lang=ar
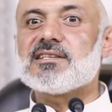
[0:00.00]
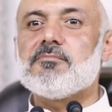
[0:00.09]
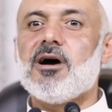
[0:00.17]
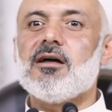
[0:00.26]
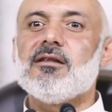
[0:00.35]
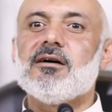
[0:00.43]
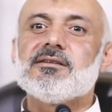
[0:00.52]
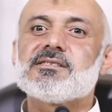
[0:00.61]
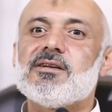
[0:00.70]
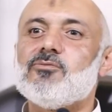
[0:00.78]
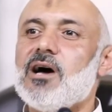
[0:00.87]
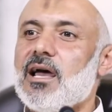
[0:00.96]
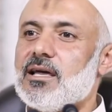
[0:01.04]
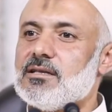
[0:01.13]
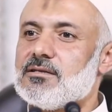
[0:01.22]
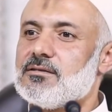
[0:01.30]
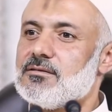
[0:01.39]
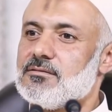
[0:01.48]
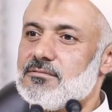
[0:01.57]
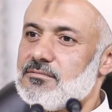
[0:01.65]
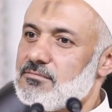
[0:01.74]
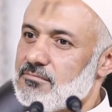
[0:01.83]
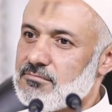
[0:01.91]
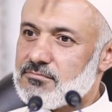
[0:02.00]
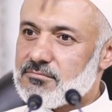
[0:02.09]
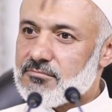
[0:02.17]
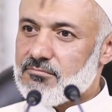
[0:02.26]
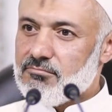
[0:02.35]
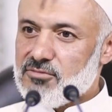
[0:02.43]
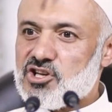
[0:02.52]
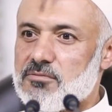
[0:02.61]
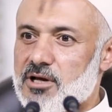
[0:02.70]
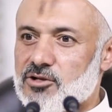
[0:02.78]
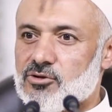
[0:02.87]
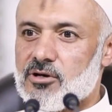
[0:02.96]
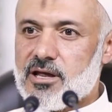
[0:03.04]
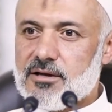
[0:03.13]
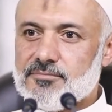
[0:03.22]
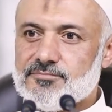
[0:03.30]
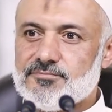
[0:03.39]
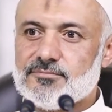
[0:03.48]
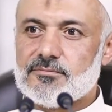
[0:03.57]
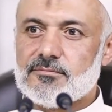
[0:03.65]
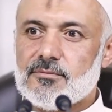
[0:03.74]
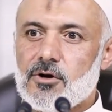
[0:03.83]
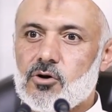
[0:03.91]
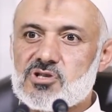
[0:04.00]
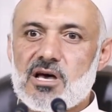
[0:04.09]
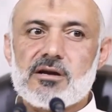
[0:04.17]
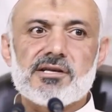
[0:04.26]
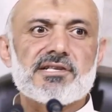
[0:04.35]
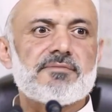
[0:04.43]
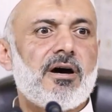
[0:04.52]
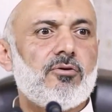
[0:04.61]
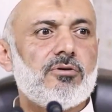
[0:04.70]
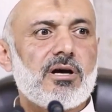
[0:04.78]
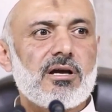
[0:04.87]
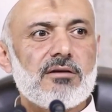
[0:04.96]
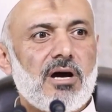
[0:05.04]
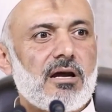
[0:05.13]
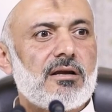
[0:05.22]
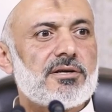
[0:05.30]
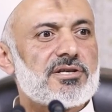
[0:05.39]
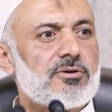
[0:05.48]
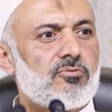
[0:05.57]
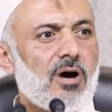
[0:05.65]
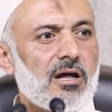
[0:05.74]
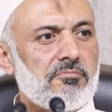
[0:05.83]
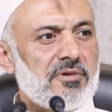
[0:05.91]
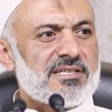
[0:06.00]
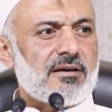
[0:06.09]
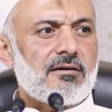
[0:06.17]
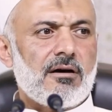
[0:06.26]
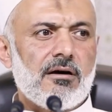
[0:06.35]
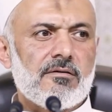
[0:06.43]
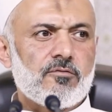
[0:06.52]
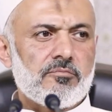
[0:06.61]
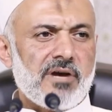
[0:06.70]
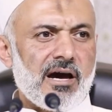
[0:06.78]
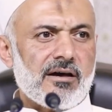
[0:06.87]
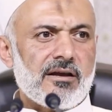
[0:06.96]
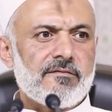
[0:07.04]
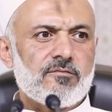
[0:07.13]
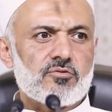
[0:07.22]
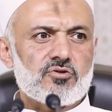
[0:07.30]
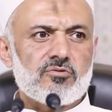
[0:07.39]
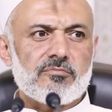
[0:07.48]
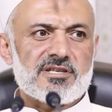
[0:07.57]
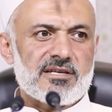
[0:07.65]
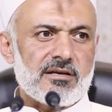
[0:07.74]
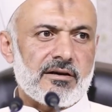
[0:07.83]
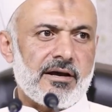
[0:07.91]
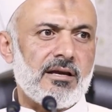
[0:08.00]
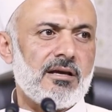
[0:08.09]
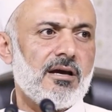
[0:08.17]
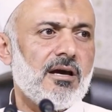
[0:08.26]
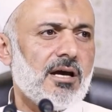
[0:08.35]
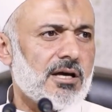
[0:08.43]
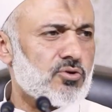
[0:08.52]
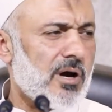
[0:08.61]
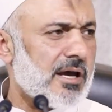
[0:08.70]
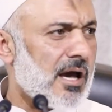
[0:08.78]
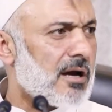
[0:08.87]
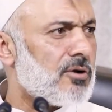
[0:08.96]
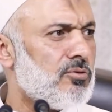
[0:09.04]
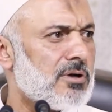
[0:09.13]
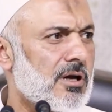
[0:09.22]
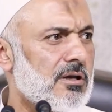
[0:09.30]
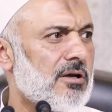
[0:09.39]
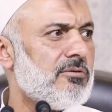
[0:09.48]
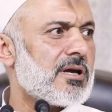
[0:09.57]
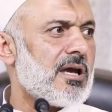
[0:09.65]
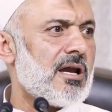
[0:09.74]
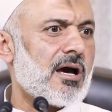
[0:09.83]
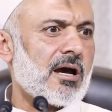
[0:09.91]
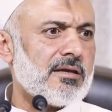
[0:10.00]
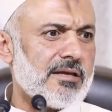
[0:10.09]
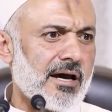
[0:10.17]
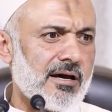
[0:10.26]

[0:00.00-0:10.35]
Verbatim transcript: سمح الله إذا الواحد مشي بهالطريق وصار يسمع أخي معلش وواحد بتثقف وبيعرف وشو بصير يعني شو حياكلوني الله وكيلك عندي